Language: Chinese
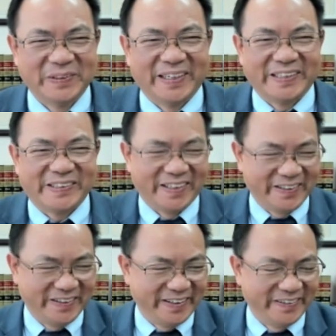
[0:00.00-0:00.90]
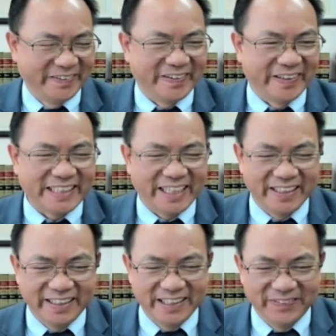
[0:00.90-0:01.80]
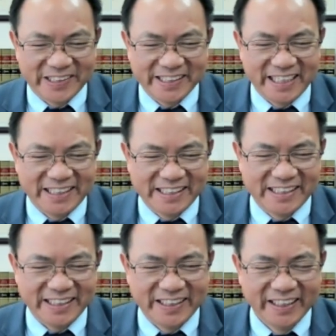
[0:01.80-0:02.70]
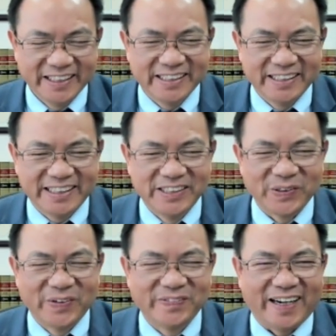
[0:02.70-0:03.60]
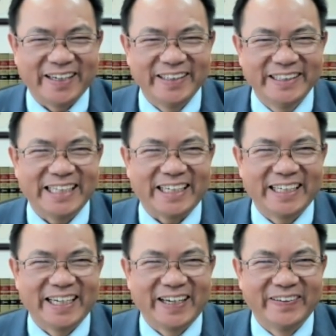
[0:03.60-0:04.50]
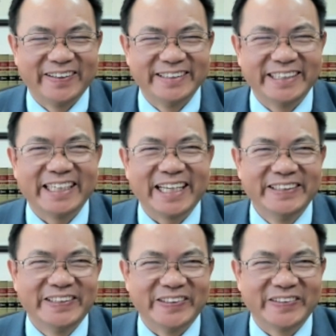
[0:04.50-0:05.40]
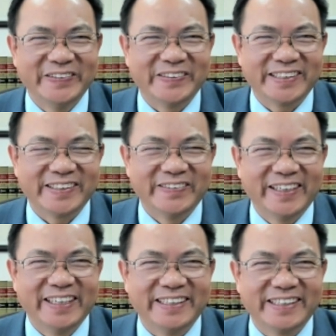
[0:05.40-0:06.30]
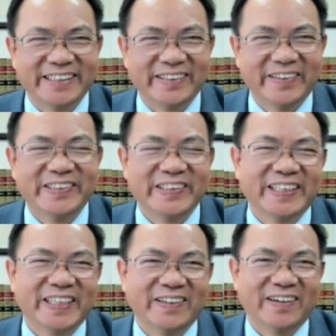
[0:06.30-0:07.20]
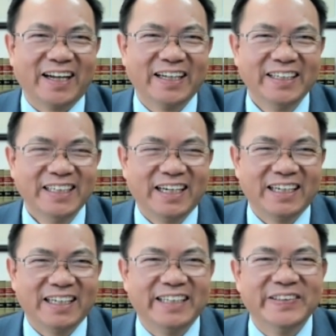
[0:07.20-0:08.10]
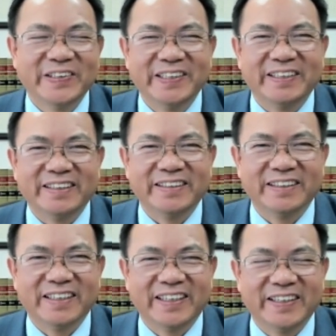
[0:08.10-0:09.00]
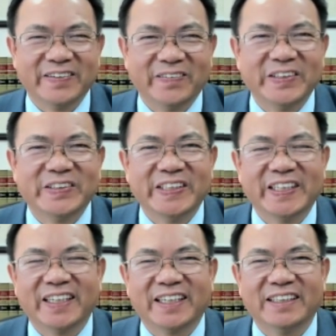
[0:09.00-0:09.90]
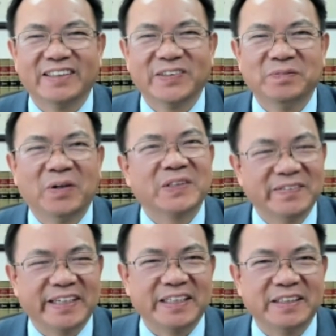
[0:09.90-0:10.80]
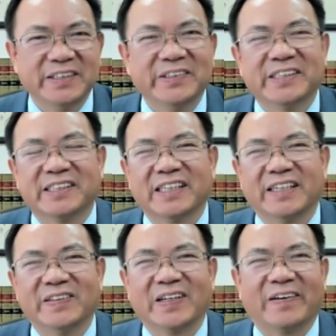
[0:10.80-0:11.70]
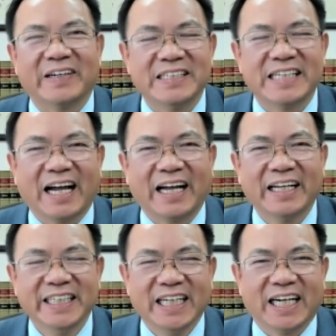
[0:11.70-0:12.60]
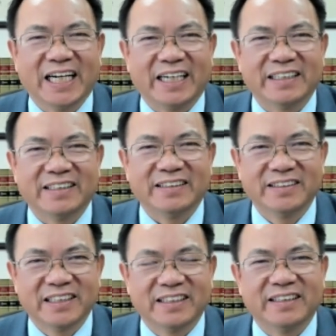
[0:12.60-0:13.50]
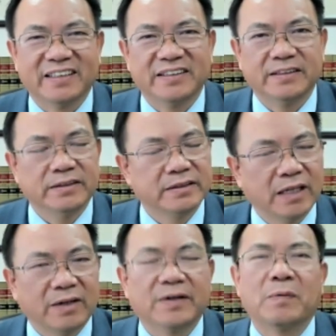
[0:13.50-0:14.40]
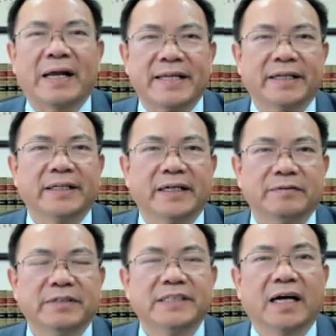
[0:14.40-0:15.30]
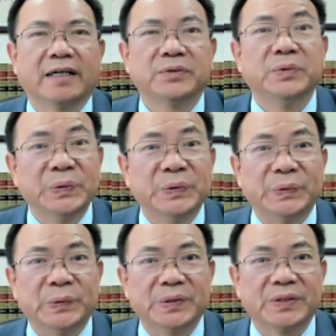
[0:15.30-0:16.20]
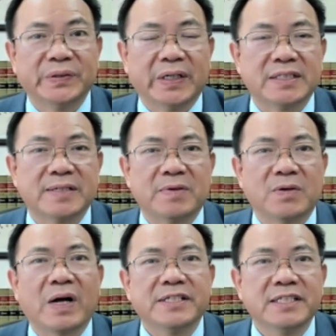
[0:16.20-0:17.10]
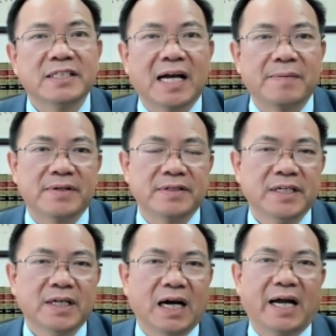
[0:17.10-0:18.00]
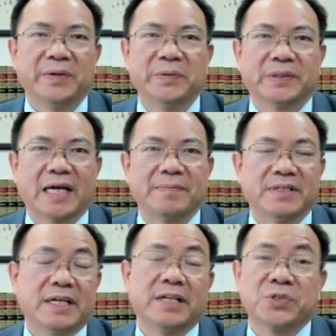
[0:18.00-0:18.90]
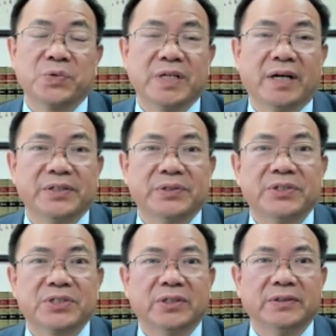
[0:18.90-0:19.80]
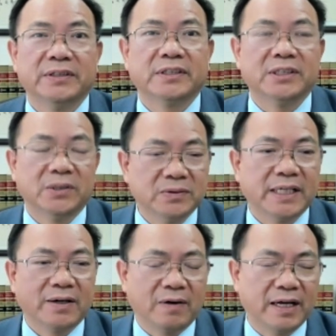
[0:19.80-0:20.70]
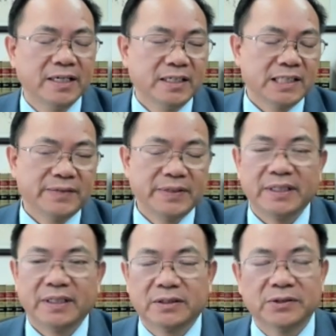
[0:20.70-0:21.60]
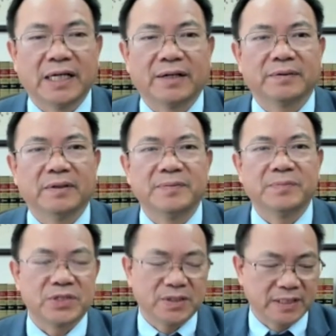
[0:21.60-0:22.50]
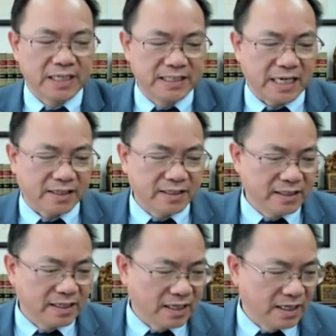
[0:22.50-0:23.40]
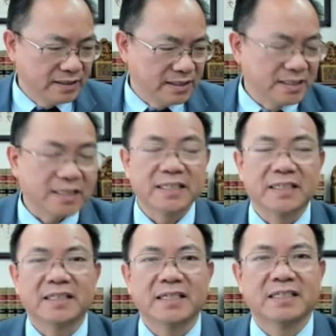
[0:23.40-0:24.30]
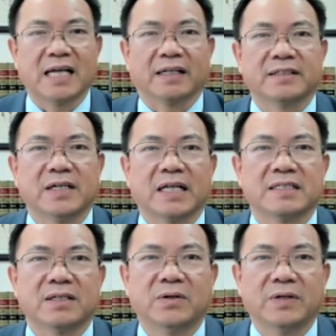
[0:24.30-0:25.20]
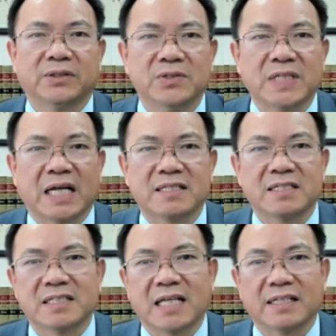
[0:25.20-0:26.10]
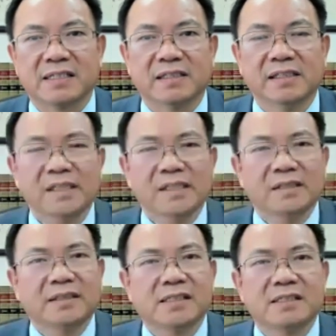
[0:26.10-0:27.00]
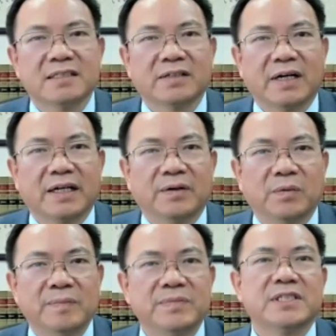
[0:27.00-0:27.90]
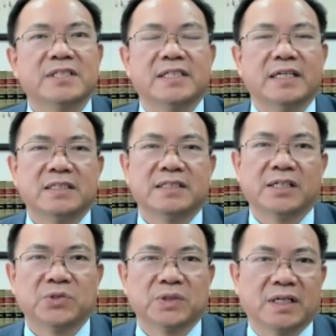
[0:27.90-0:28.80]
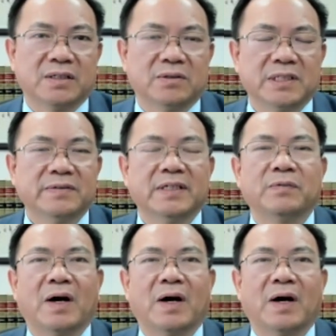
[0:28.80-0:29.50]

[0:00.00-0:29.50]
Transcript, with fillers: 不过来说，我我刚才李博士的自己自身说法也讲了哈，你跟 Angel 的故事，我也是，我觉得的话，呃，很多人呃，我觉得 do motivate， 尤其是很多老人家啊、呃，这个。到了晚年非常孤独，所以怎么关心他们、爱护他们这很重要。有的时候几通电话，因为就像李博士刚才讲那个呃，警政厅的厅长这样子，后来吞枪自杀，这个这个事情的话，我们自己也是接触的很多。因为